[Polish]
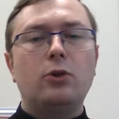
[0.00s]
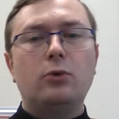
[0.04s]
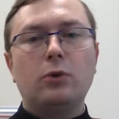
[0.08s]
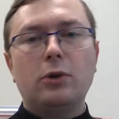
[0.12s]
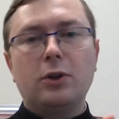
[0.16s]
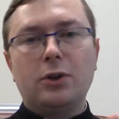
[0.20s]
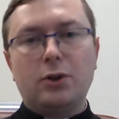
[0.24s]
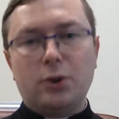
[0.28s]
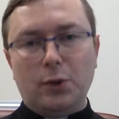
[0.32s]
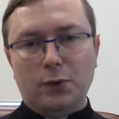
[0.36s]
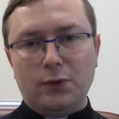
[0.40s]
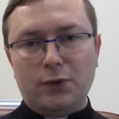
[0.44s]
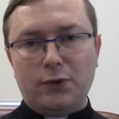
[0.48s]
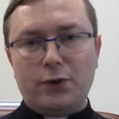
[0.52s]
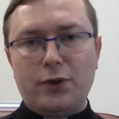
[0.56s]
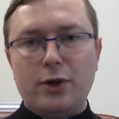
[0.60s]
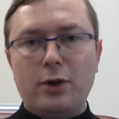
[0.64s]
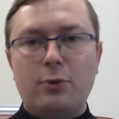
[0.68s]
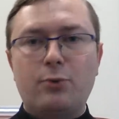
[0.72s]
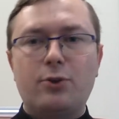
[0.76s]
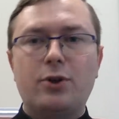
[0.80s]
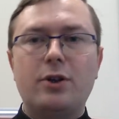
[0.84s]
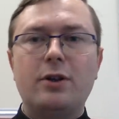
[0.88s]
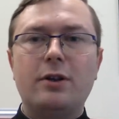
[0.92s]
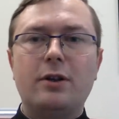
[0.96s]
który
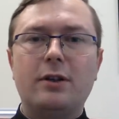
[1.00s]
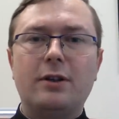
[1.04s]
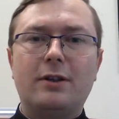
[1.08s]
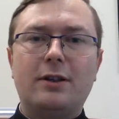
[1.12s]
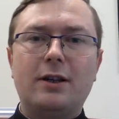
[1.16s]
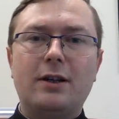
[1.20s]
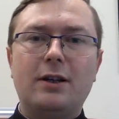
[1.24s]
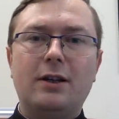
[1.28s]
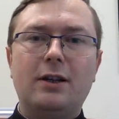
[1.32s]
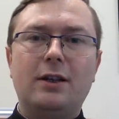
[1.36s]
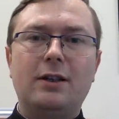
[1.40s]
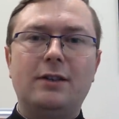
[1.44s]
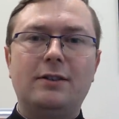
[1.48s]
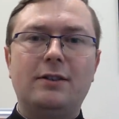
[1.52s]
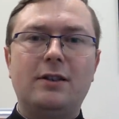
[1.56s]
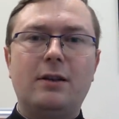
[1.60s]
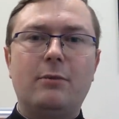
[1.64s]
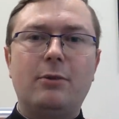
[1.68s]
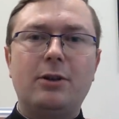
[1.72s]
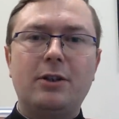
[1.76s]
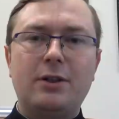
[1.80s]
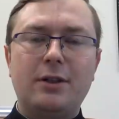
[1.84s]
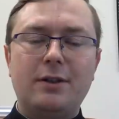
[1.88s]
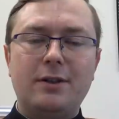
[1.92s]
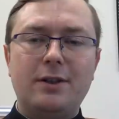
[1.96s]
dostrzegł, że ta
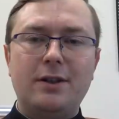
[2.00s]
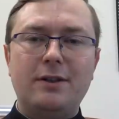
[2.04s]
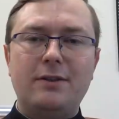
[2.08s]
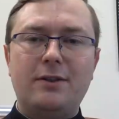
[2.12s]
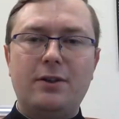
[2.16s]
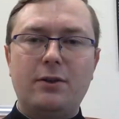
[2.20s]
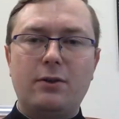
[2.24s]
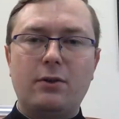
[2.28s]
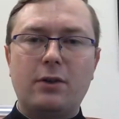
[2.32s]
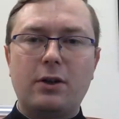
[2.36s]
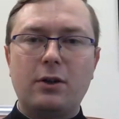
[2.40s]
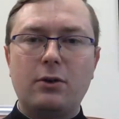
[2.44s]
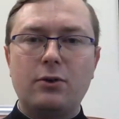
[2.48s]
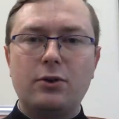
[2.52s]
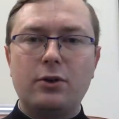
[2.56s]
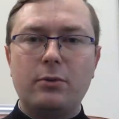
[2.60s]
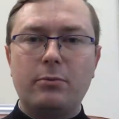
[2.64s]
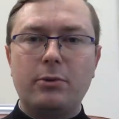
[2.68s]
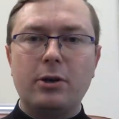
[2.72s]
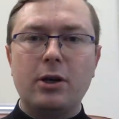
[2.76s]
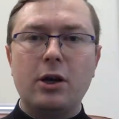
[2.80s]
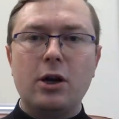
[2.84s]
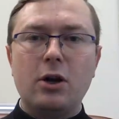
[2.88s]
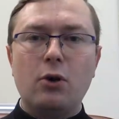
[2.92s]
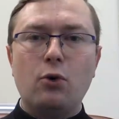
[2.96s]
herezja ma tendencję do tego,
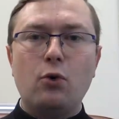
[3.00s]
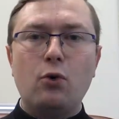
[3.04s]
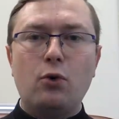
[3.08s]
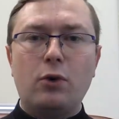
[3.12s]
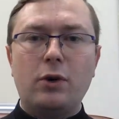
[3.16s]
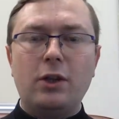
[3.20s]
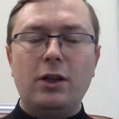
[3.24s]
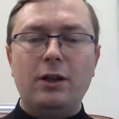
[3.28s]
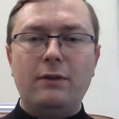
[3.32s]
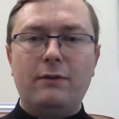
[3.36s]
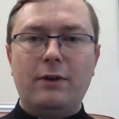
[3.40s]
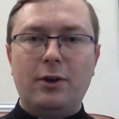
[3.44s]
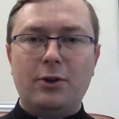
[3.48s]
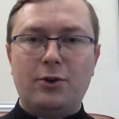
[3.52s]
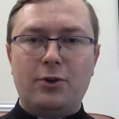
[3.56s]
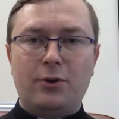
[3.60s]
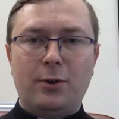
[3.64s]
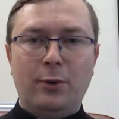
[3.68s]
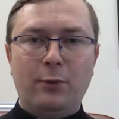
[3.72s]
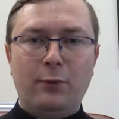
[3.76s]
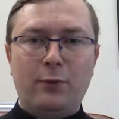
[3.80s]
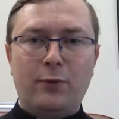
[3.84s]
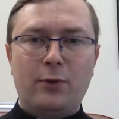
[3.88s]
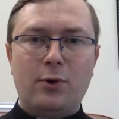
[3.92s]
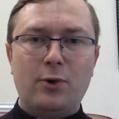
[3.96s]
żeby ukrywać
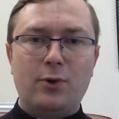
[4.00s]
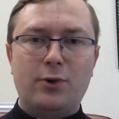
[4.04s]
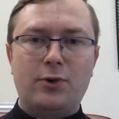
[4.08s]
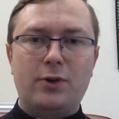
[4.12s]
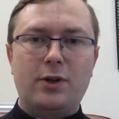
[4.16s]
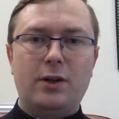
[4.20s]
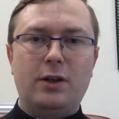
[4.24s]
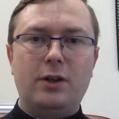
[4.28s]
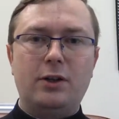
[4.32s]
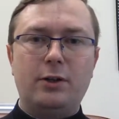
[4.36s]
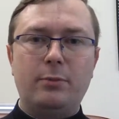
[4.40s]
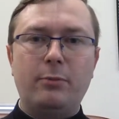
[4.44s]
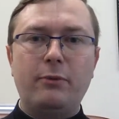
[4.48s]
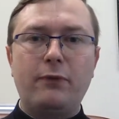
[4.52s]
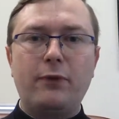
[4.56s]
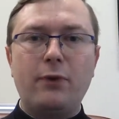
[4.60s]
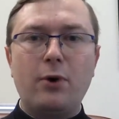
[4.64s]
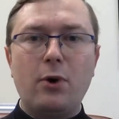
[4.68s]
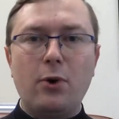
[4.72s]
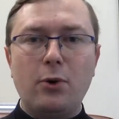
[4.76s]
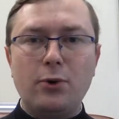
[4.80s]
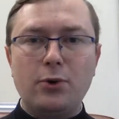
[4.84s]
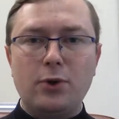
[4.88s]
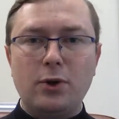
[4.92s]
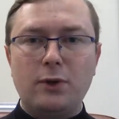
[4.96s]
się w kościele, żeby
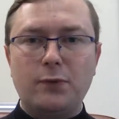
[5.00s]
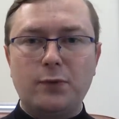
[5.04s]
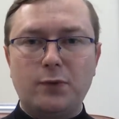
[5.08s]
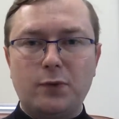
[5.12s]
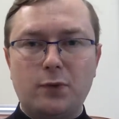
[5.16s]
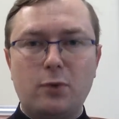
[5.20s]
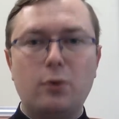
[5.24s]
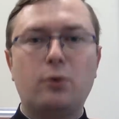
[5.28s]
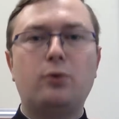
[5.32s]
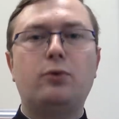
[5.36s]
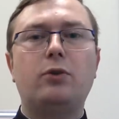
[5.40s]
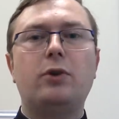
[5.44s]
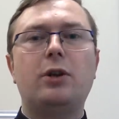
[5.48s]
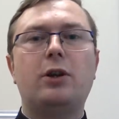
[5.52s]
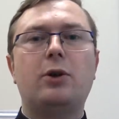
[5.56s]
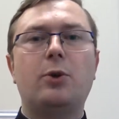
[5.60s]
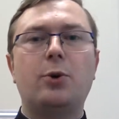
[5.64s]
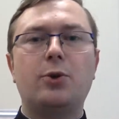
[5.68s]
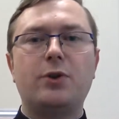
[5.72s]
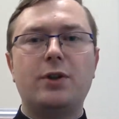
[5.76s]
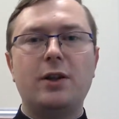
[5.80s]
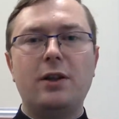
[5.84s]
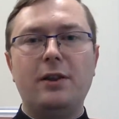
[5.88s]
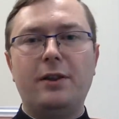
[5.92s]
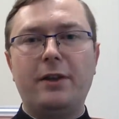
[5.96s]
wchodzić w struktury
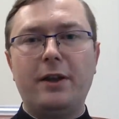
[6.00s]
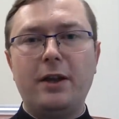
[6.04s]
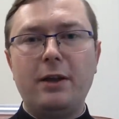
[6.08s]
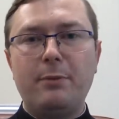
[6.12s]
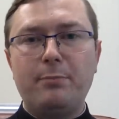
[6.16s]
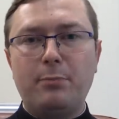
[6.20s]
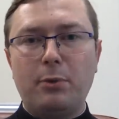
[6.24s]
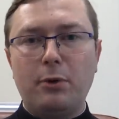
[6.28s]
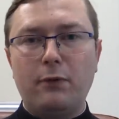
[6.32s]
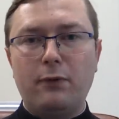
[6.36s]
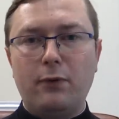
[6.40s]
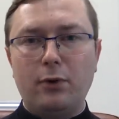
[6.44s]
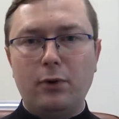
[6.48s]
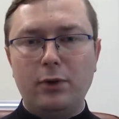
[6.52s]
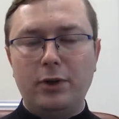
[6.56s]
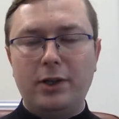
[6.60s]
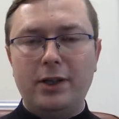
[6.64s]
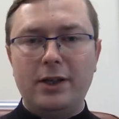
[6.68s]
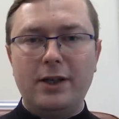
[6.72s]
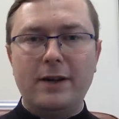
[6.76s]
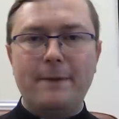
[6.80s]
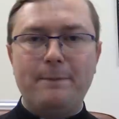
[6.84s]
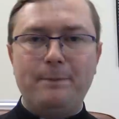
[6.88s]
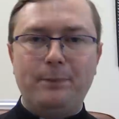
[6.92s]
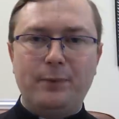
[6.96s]
kościelne i
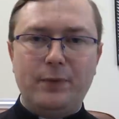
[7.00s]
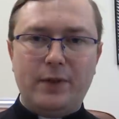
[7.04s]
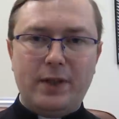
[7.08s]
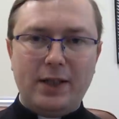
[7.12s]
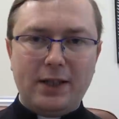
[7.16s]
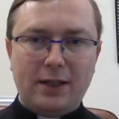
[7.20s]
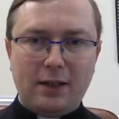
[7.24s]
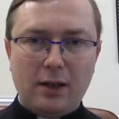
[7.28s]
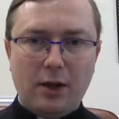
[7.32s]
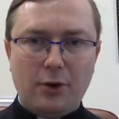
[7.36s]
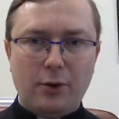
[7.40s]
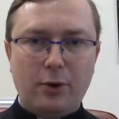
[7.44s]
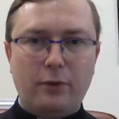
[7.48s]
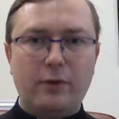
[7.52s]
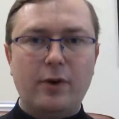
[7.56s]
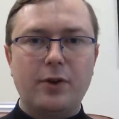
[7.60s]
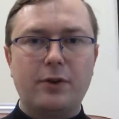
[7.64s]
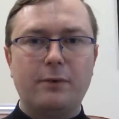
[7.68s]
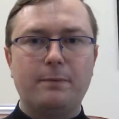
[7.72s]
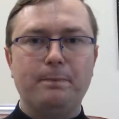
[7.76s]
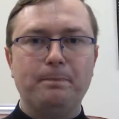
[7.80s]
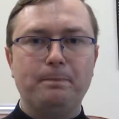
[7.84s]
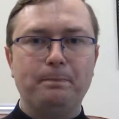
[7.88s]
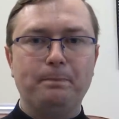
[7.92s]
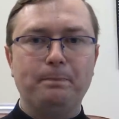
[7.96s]
powoli je
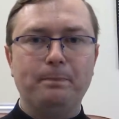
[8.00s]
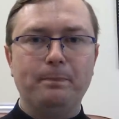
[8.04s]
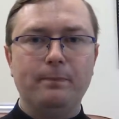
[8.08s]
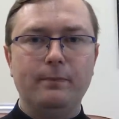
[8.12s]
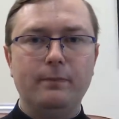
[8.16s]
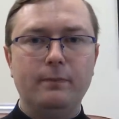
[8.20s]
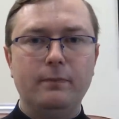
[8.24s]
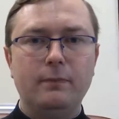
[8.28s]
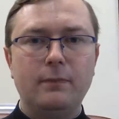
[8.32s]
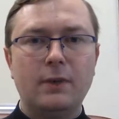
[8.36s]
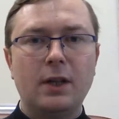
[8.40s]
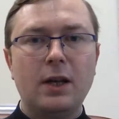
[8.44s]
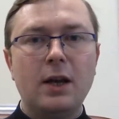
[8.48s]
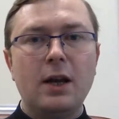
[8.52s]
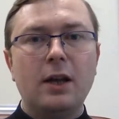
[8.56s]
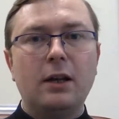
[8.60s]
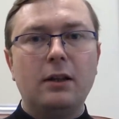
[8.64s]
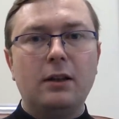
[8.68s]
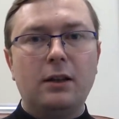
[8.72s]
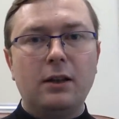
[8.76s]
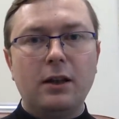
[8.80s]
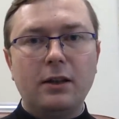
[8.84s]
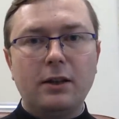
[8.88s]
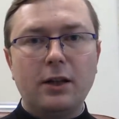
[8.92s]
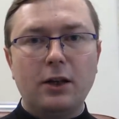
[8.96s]
degradować.
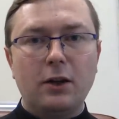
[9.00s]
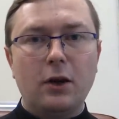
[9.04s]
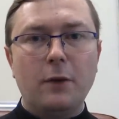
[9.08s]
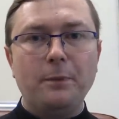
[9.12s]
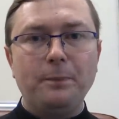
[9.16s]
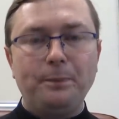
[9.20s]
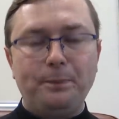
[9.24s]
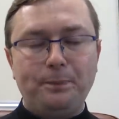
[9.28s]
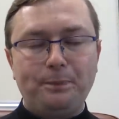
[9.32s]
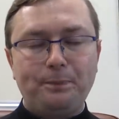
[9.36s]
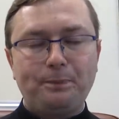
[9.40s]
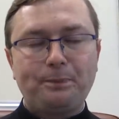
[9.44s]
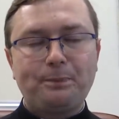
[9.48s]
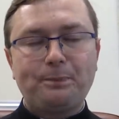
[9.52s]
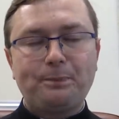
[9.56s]
Dlatego